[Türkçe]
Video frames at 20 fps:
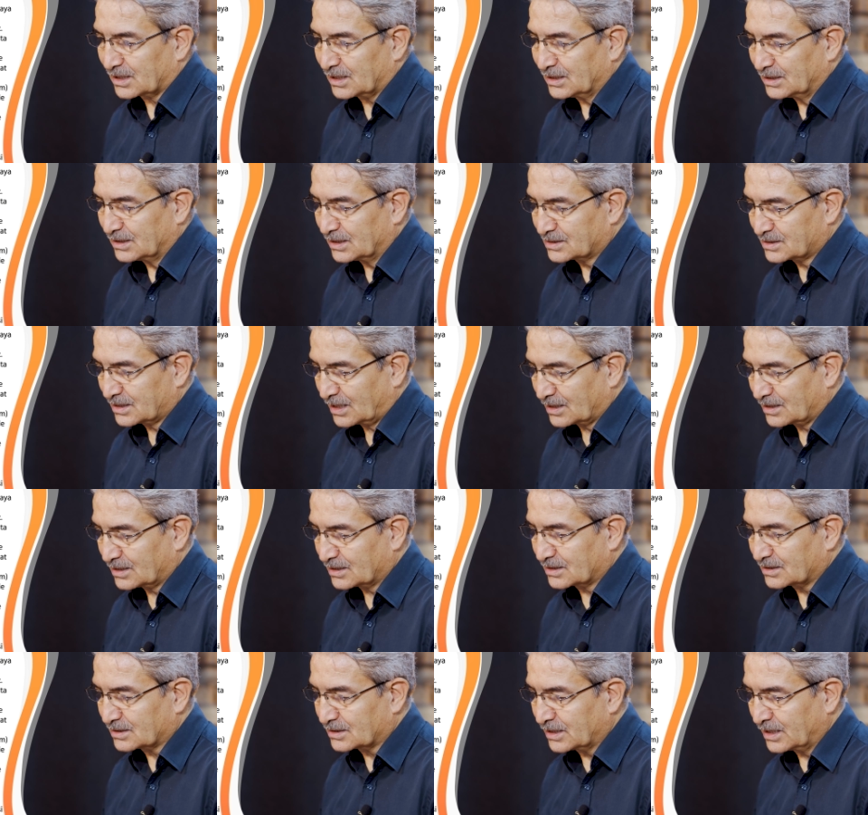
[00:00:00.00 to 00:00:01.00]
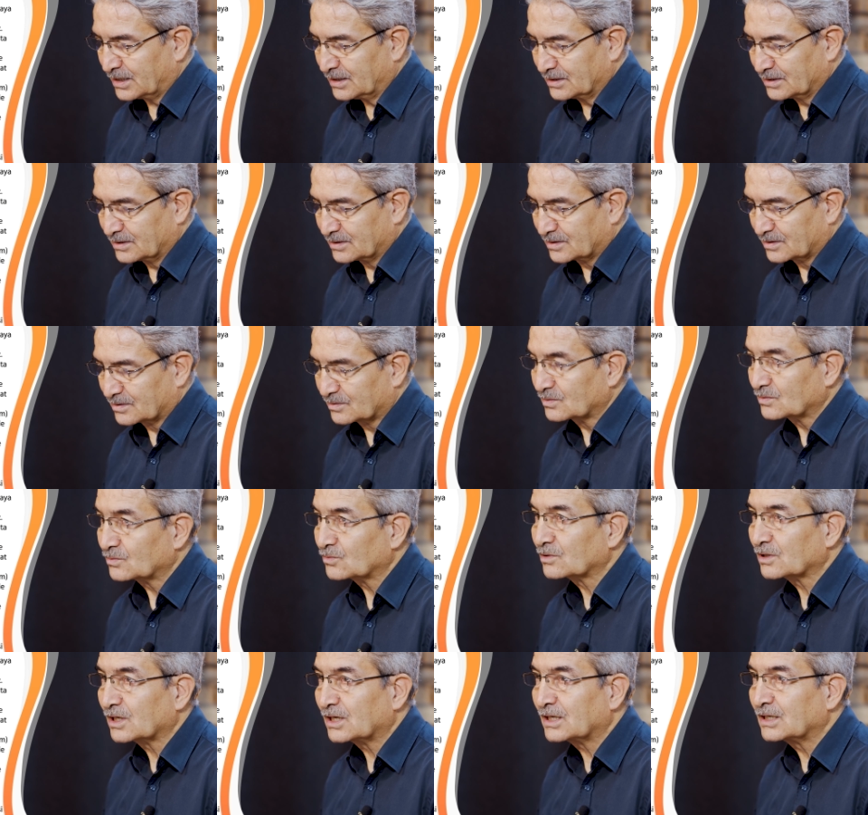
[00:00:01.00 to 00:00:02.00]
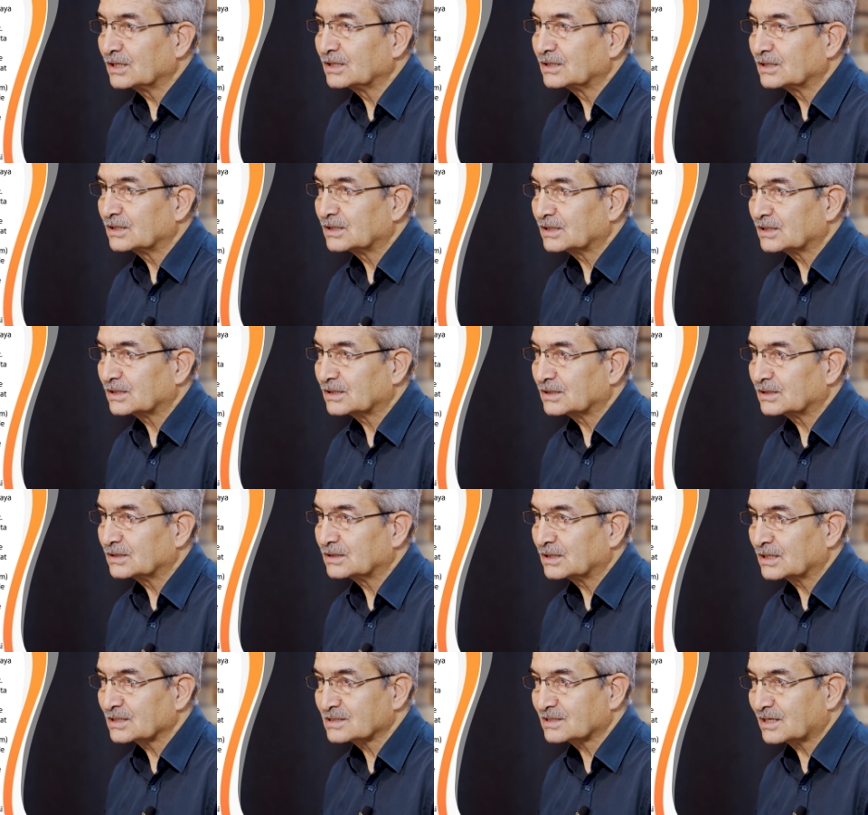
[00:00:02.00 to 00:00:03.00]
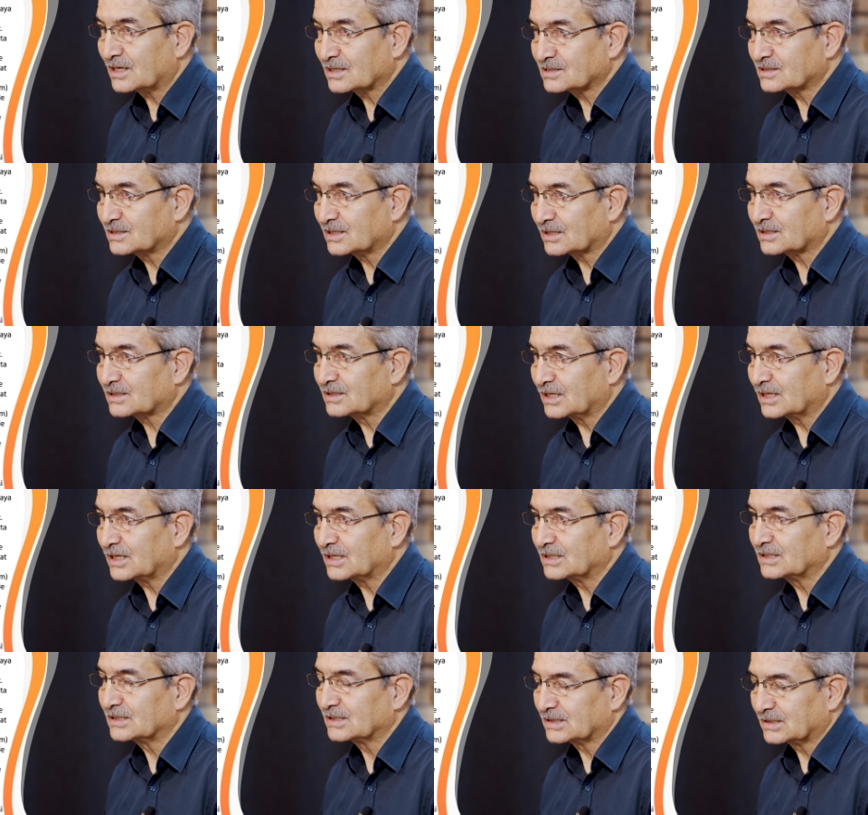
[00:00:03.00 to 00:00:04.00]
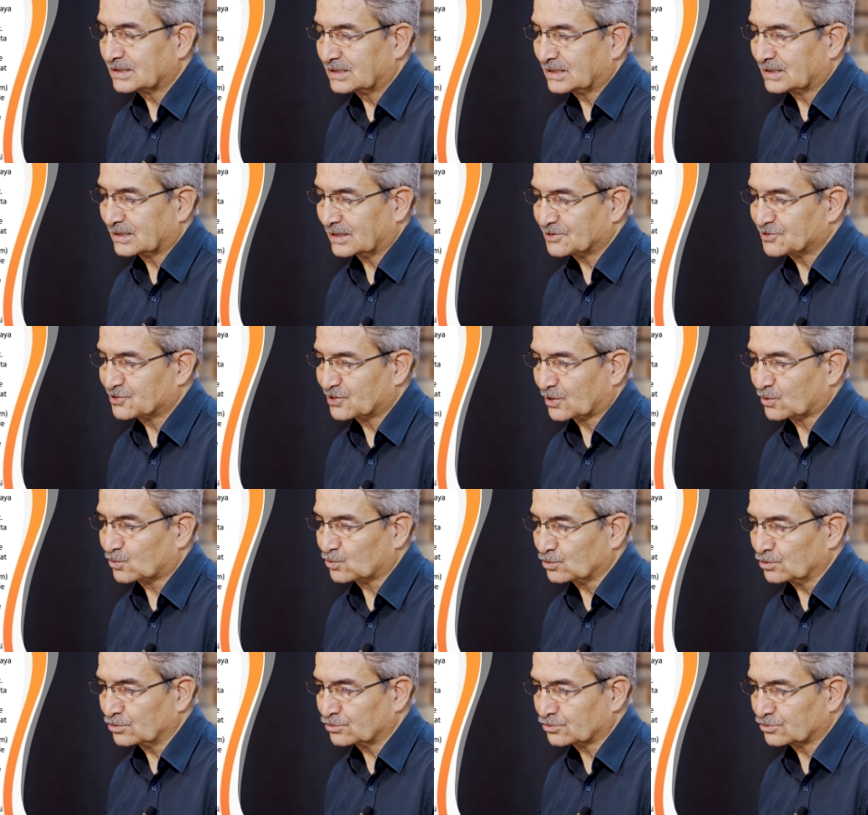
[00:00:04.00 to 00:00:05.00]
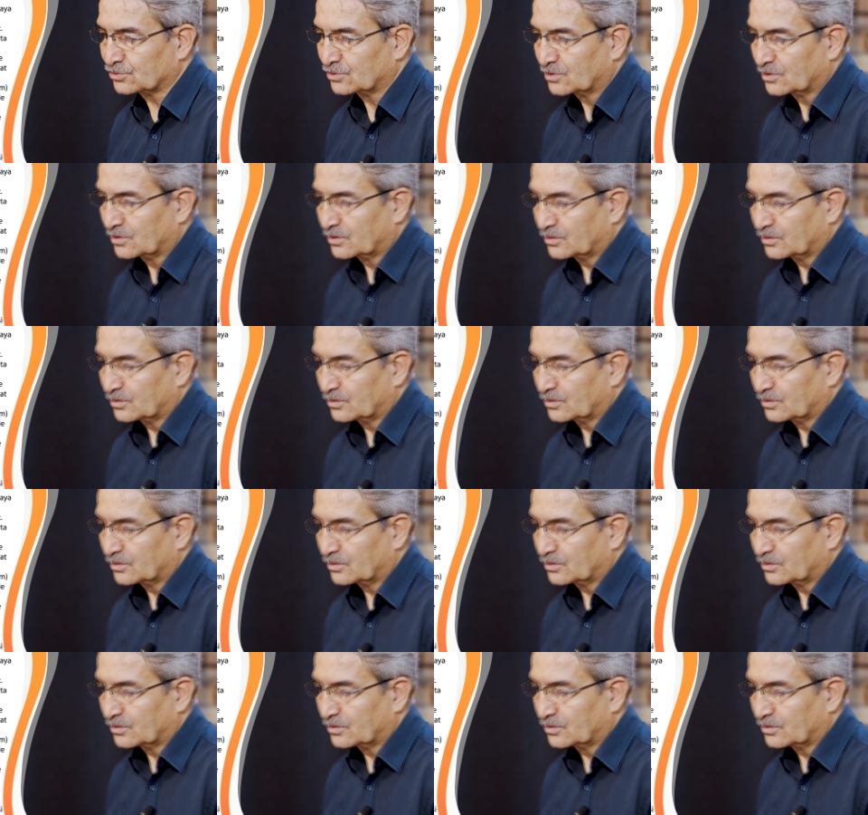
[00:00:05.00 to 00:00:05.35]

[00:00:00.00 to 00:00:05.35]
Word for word: da eserlerinde buna e, hassasiyetle dikkat çekiyor.